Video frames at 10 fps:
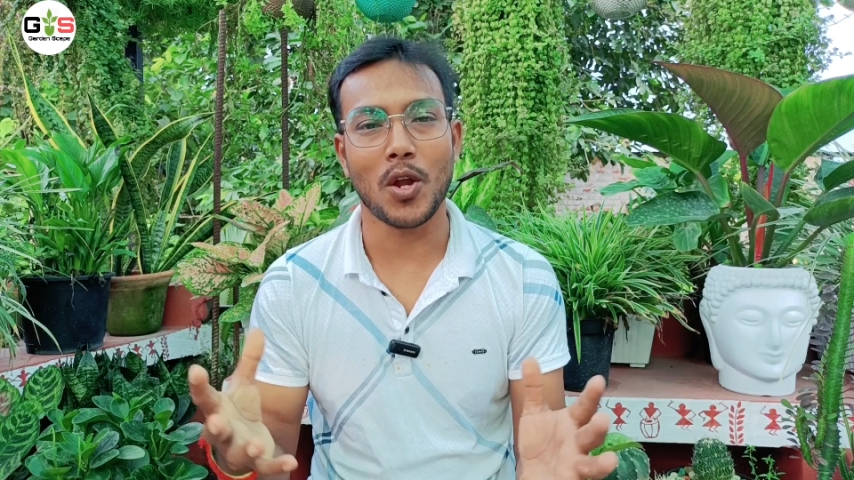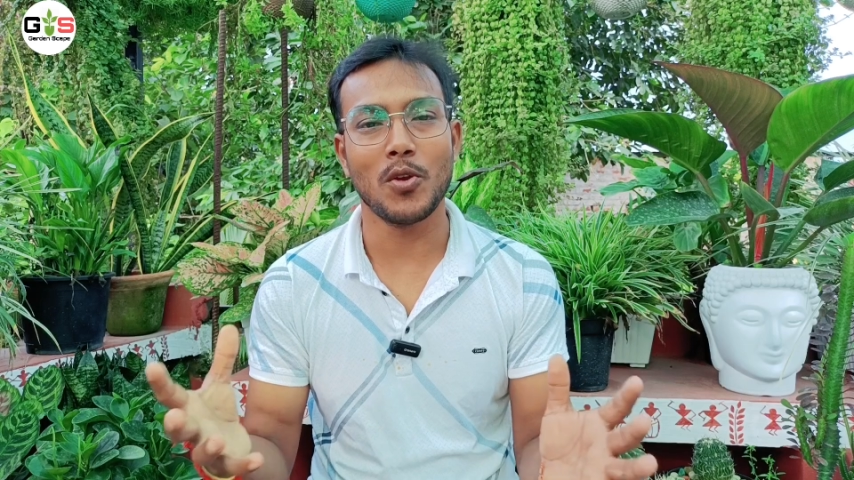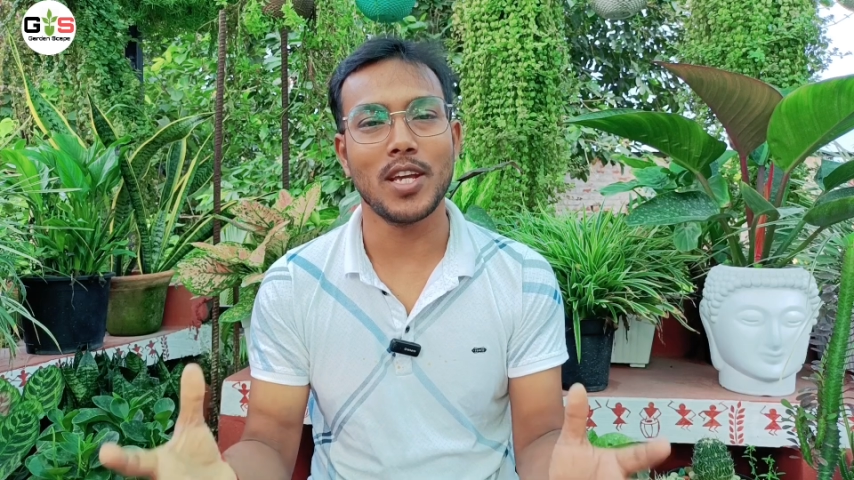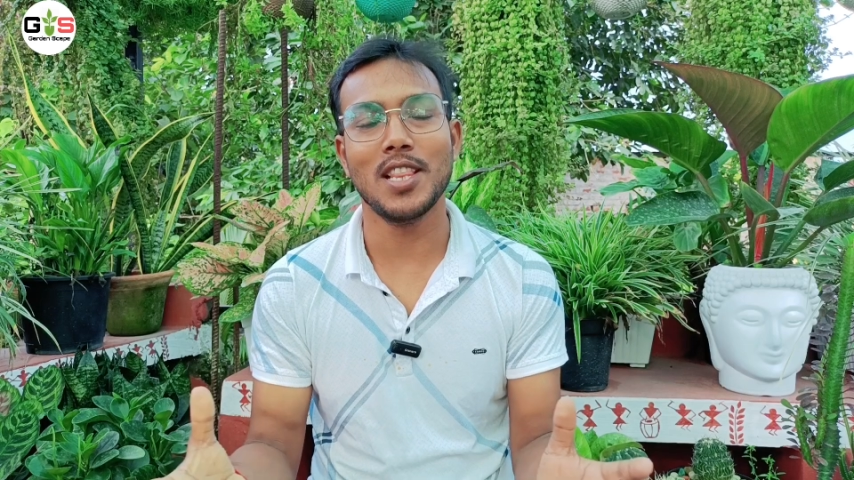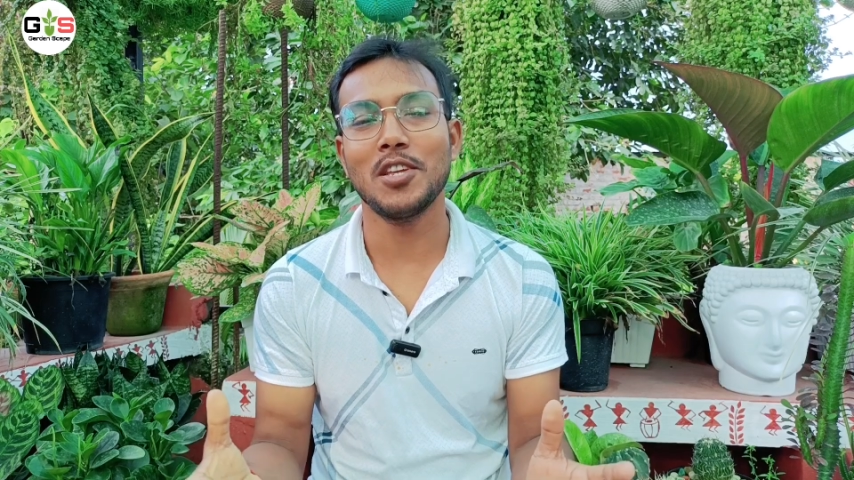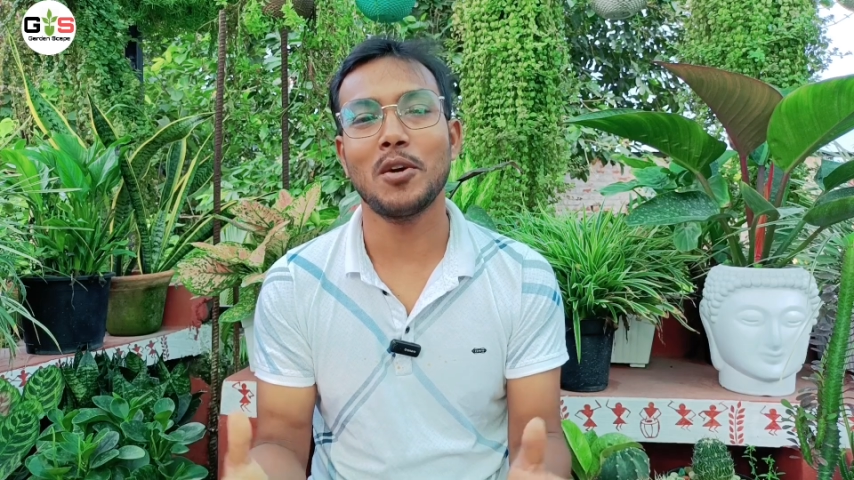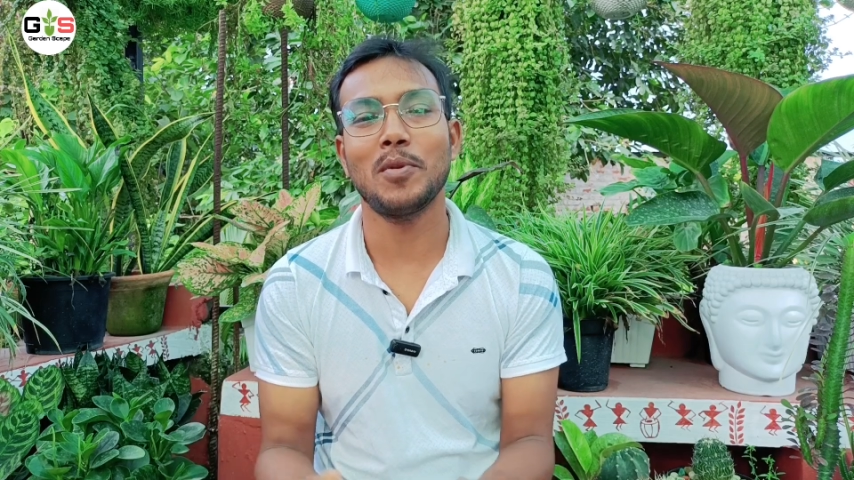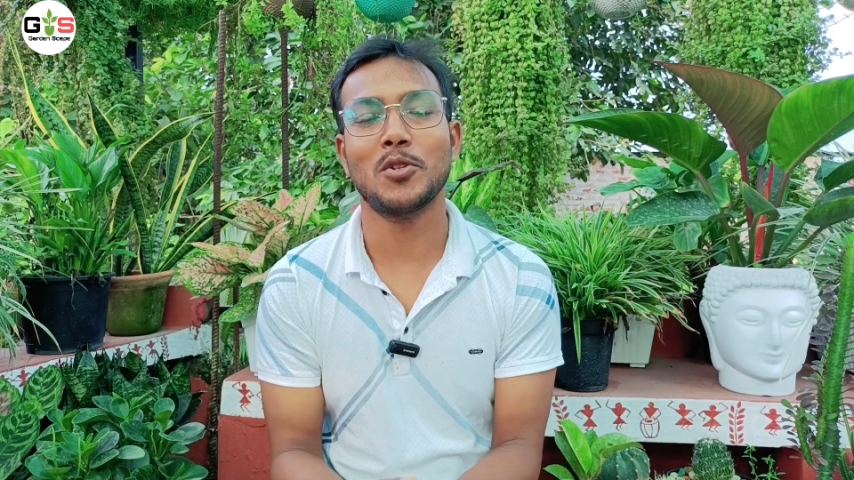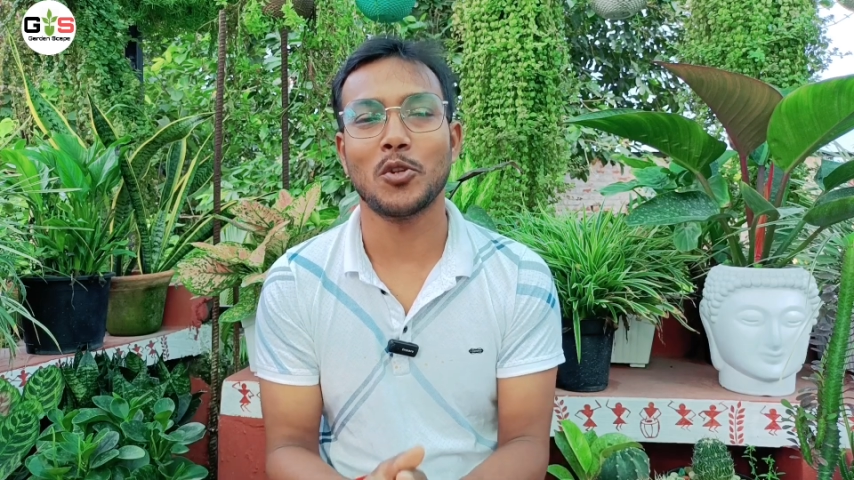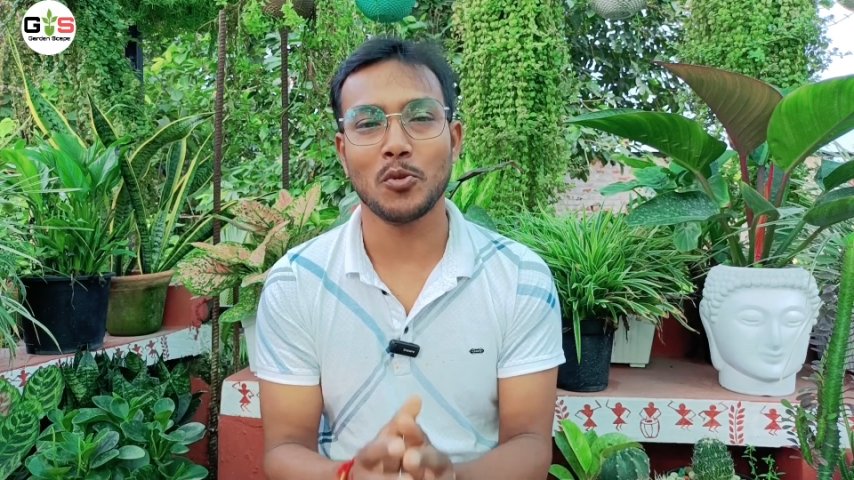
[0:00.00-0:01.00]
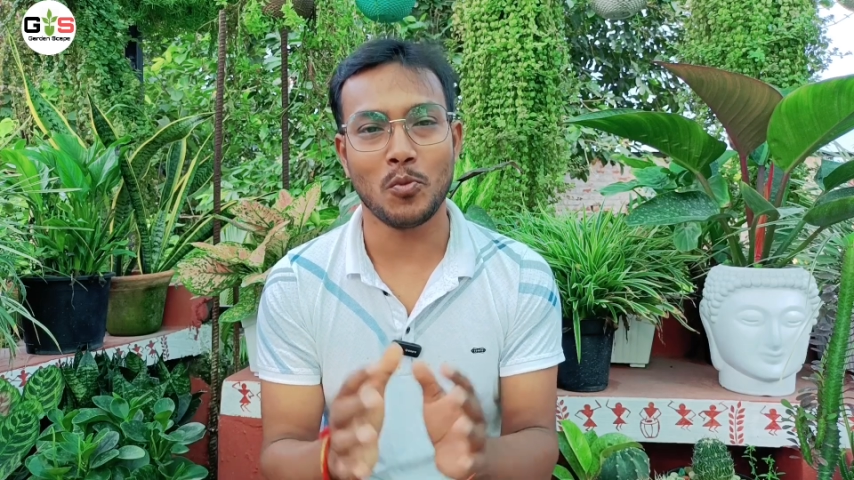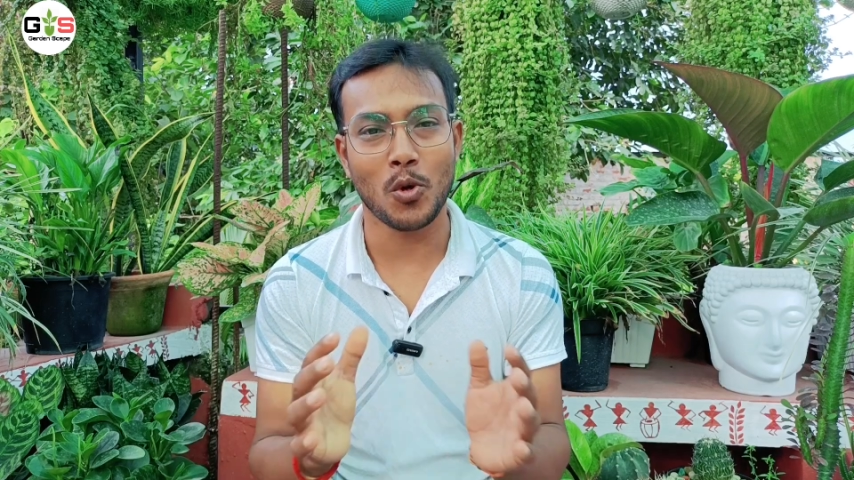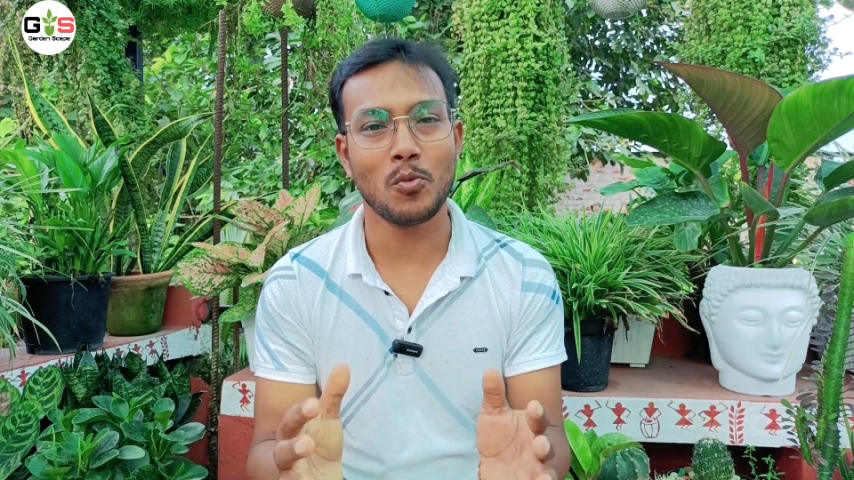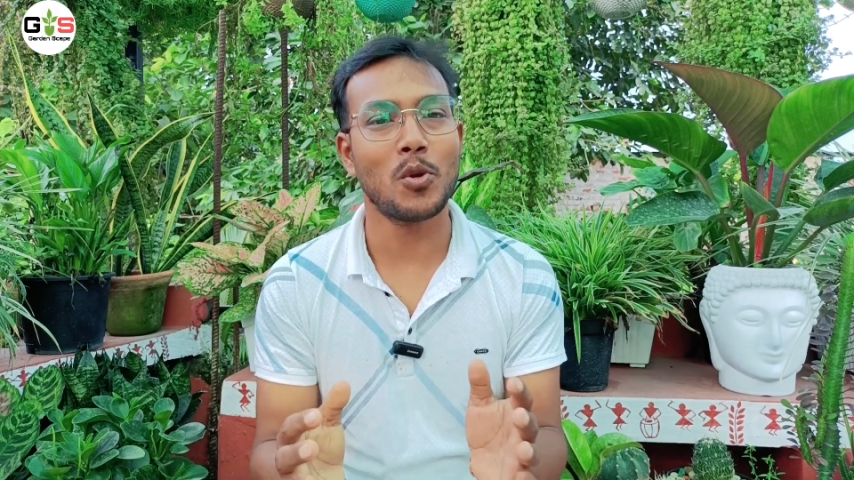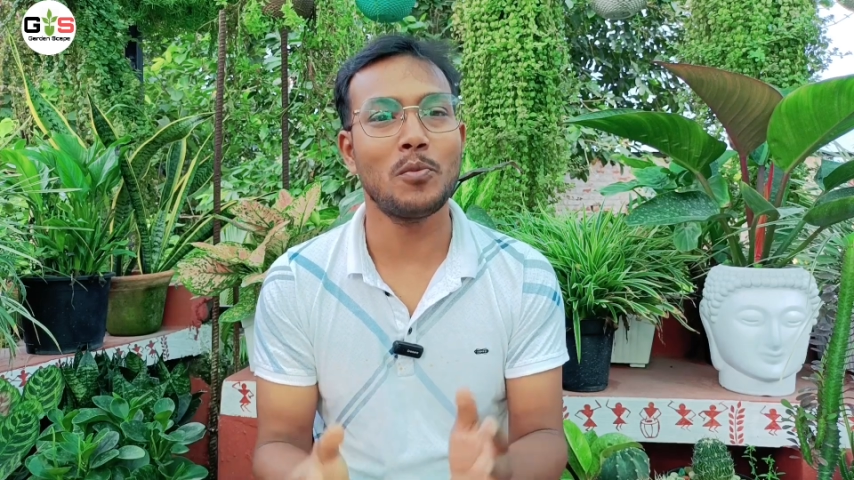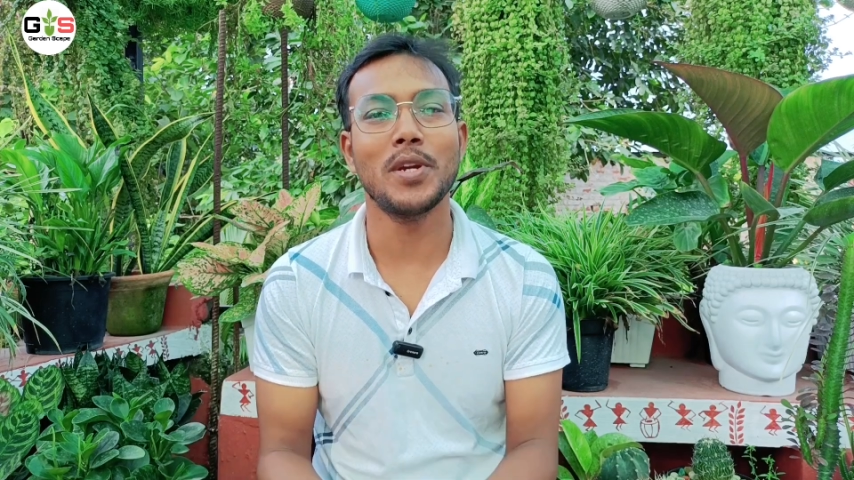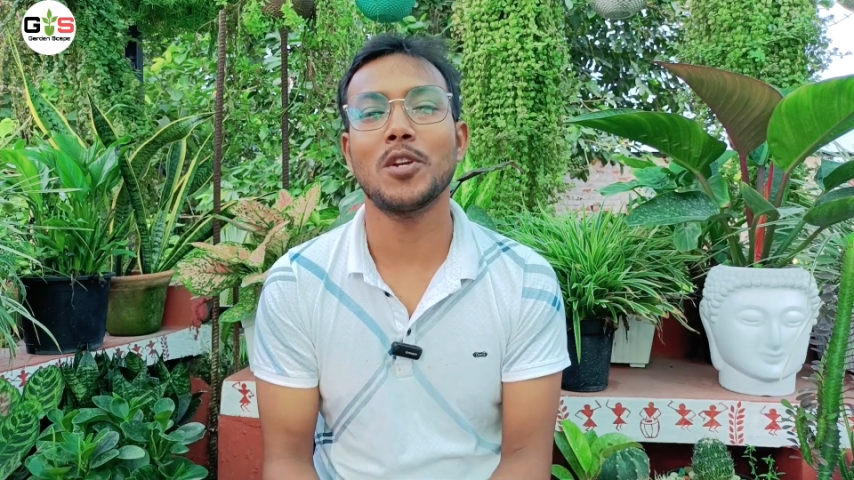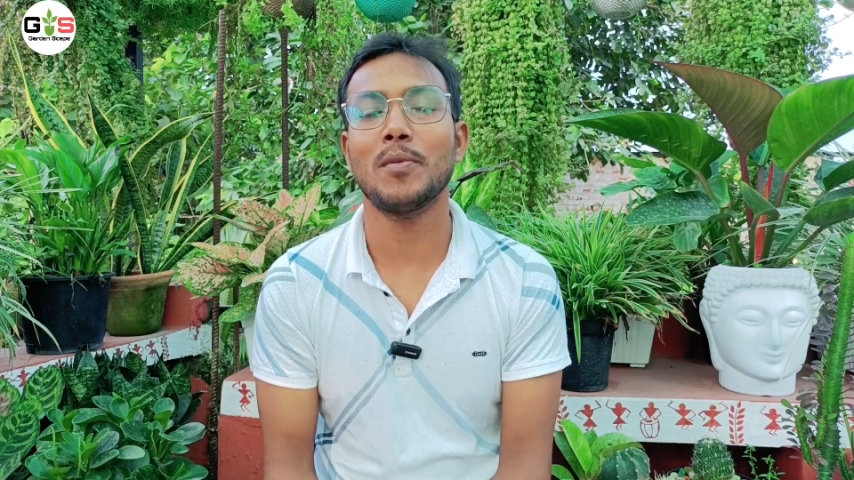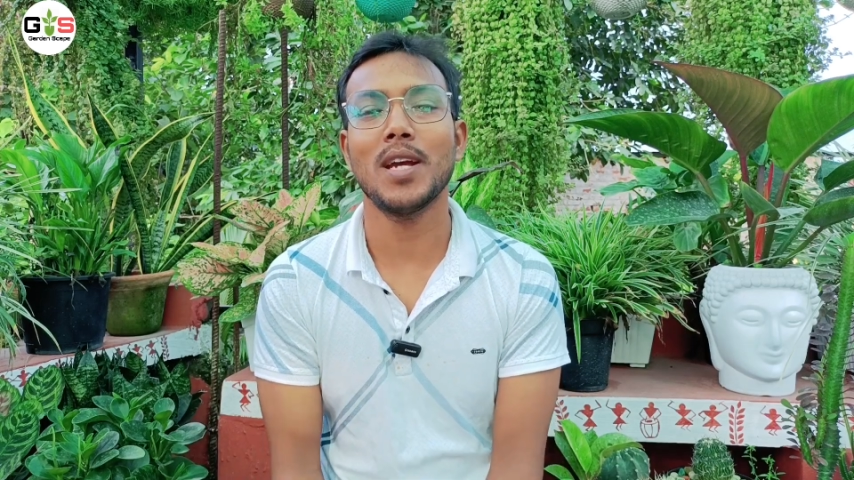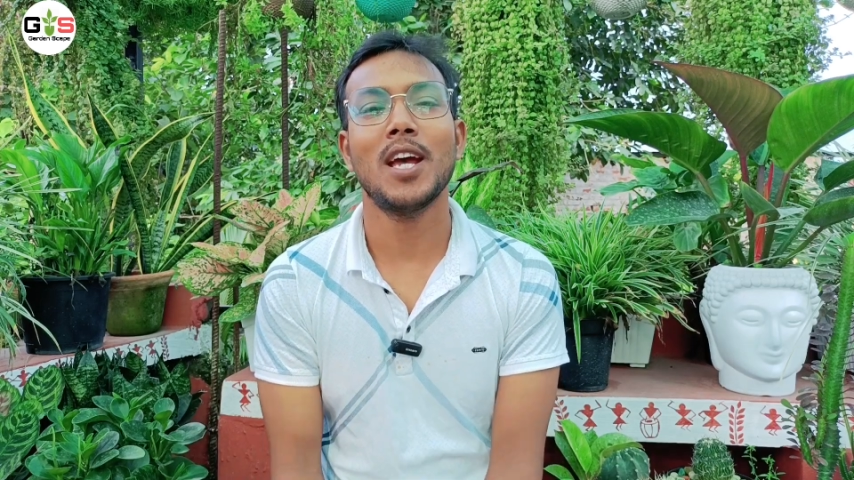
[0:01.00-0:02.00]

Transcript: ভালো হেলদি হবে যত বড় বড় বিট হবে